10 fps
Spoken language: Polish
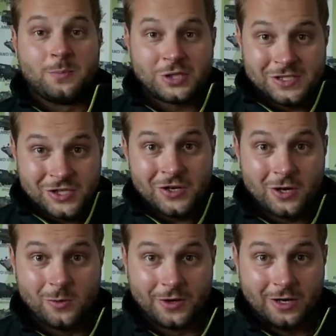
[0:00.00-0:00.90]
Przestrzeń
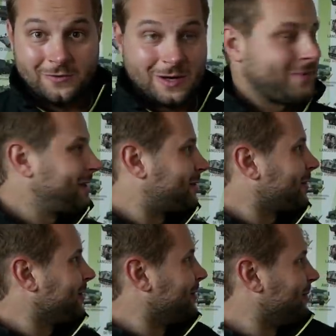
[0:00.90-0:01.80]
komory w
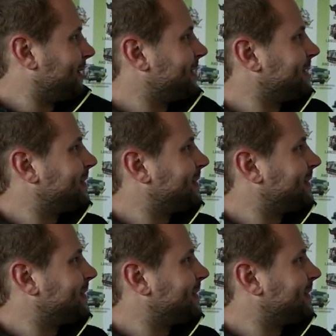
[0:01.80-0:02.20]
laboratorium badań